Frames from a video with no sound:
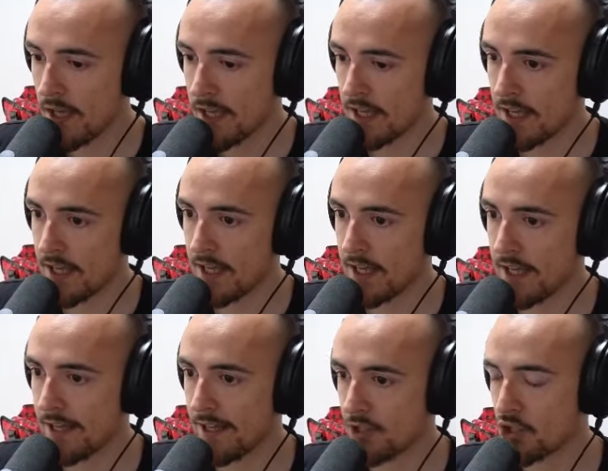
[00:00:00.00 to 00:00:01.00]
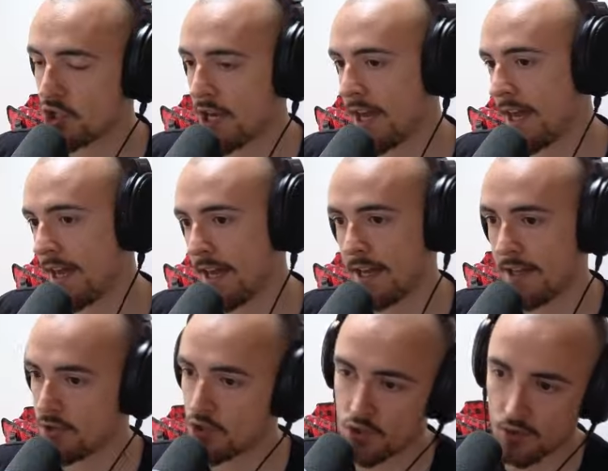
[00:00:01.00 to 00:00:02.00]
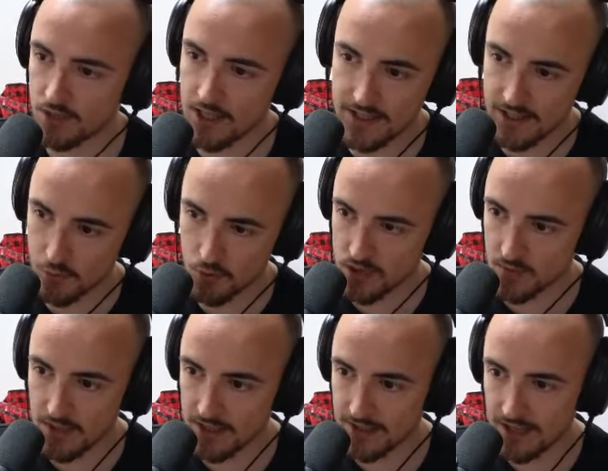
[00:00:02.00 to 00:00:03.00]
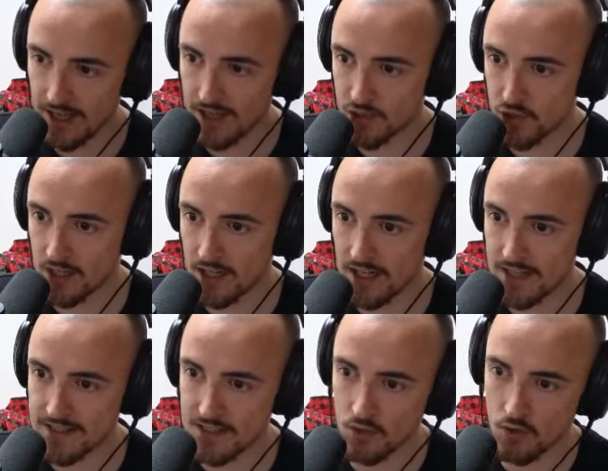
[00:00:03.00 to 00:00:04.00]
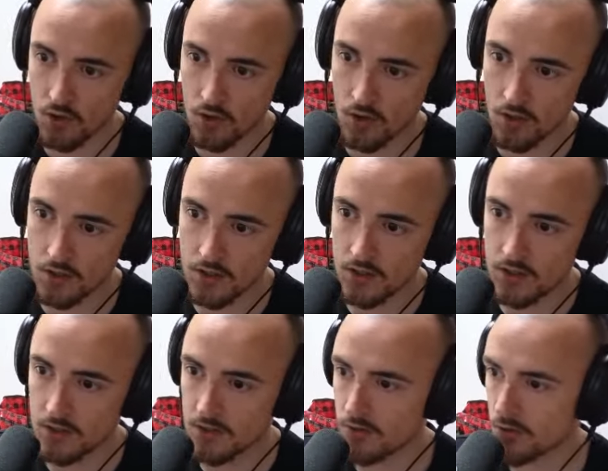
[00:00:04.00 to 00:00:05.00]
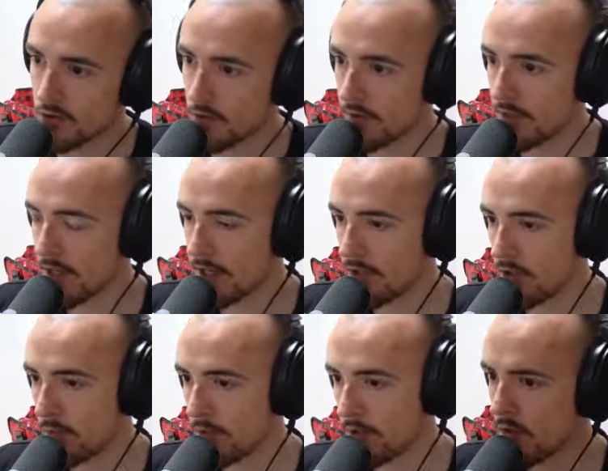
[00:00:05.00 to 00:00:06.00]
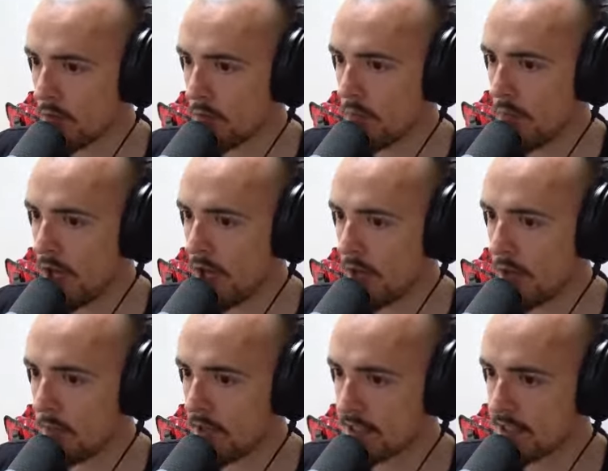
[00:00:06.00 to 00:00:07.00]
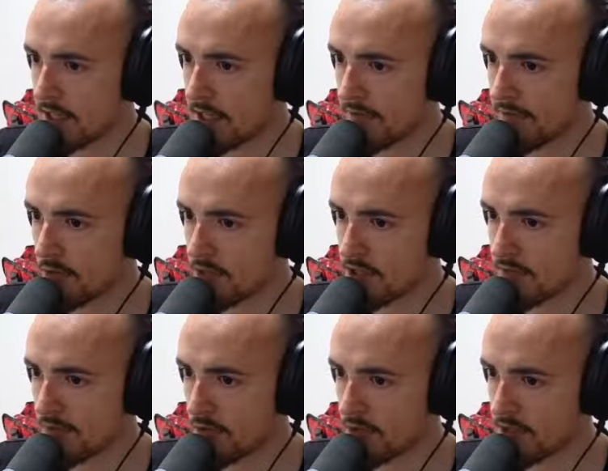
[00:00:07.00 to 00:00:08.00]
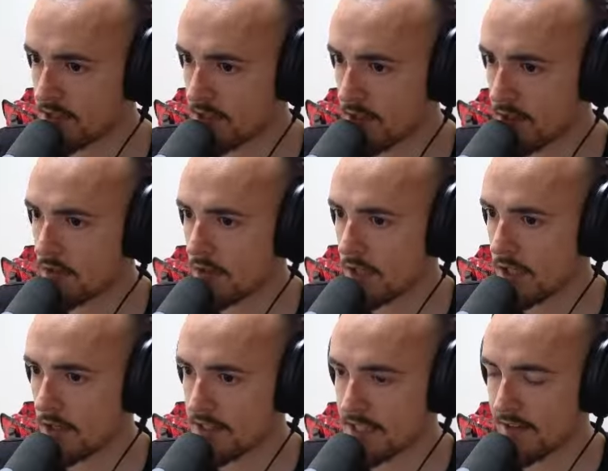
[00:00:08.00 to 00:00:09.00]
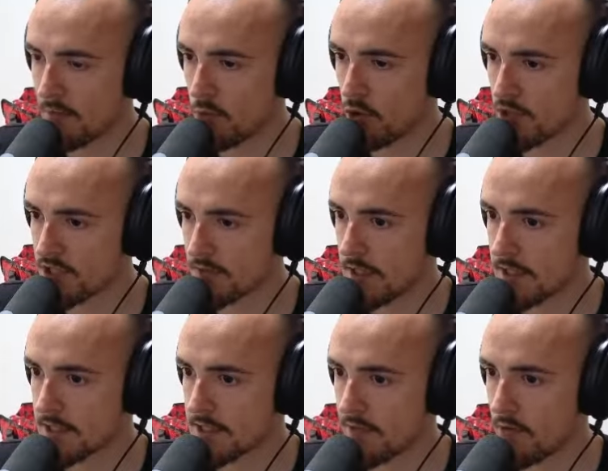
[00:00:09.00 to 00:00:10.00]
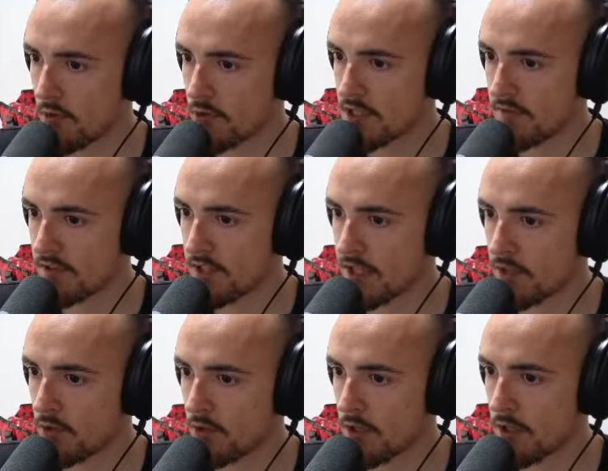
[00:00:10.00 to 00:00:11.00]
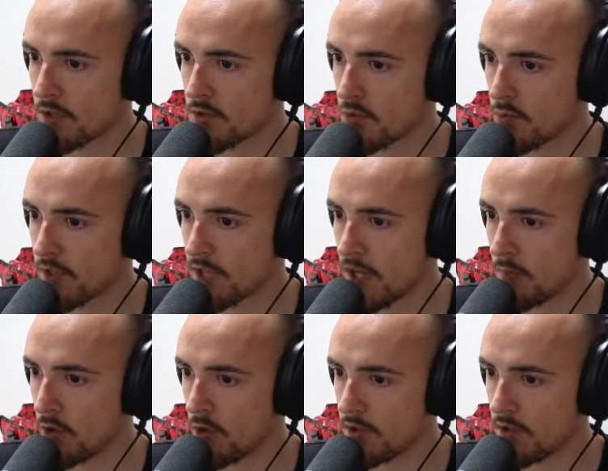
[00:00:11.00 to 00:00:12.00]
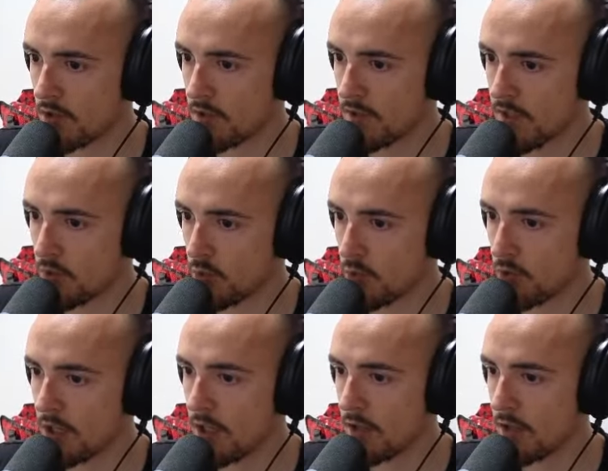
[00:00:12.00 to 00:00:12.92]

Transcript: e ci sono tante possibilità, c'è il classico dove devo andare io per... Beh, ma sai che forse, forse... Allora, scaviamo così. Scaviamo così finché non superiamo i vari tunnel.